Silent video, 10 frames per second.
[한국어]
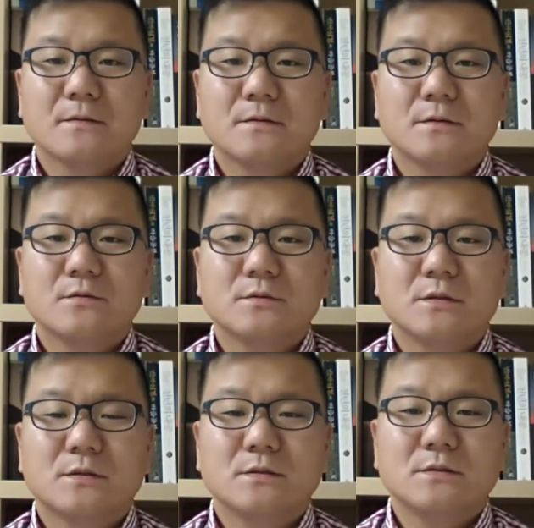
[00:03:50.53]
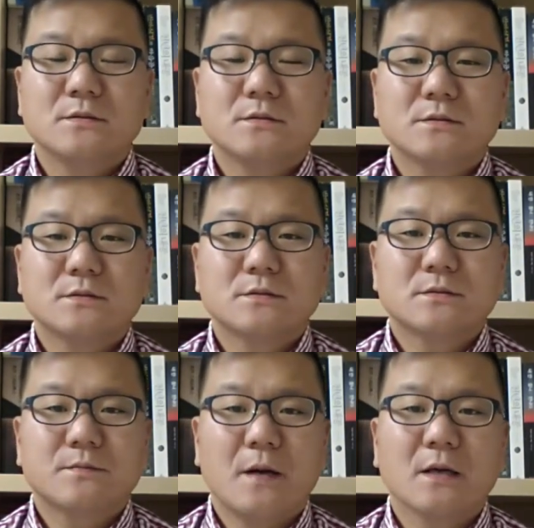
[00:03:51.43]
그리고 이제 그
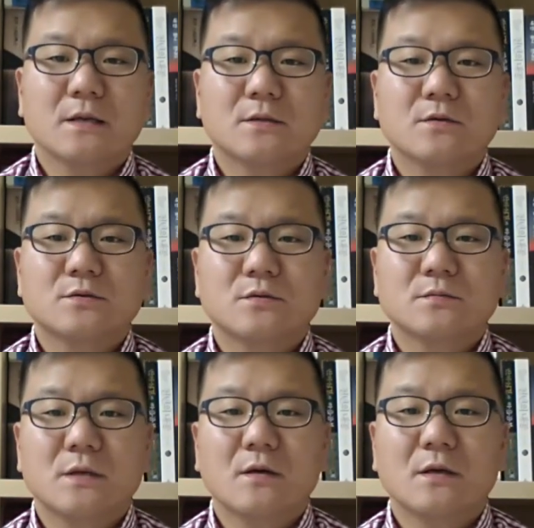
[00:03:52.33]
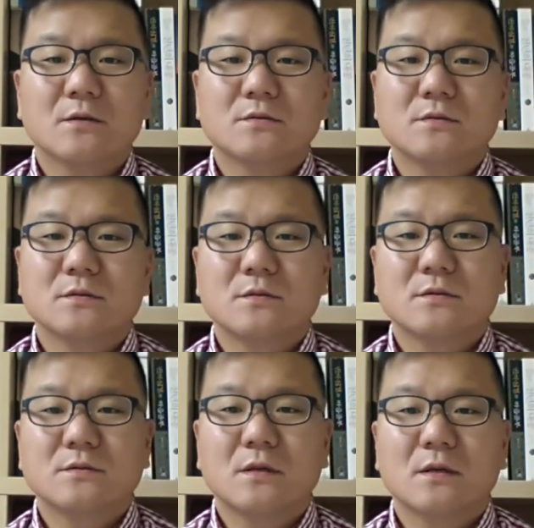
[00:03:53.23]
방에서 좀 생활하던
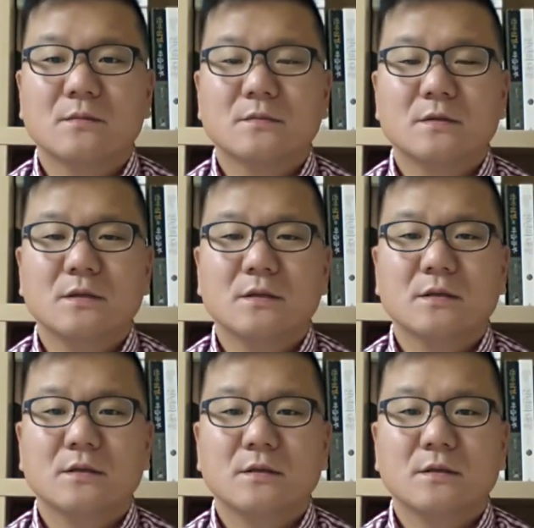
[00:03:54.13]
그런 사람들이